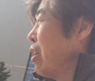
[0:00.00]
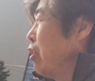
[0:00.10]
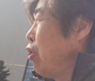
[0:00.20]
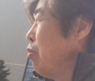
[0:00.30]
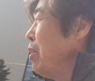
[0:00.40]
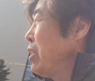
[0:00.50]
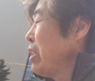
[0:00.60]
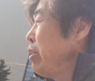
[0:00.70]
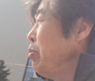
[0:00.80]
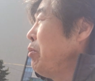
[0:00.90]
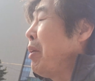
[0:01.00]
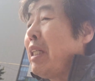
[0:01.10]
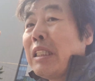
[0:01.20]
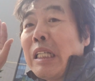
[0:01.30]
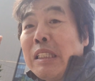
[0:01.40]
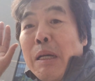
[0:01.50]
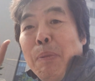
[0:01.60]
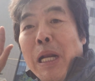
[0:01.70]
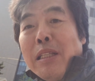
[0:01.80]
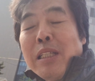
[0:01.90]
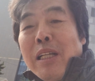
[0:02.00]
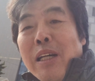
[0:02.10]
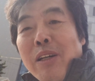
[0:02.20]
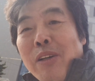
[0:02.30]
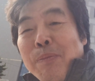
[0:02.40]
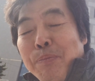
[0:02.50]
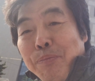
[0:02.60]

경동면에서 10만원 이상에서 쫙 팔았잖아요.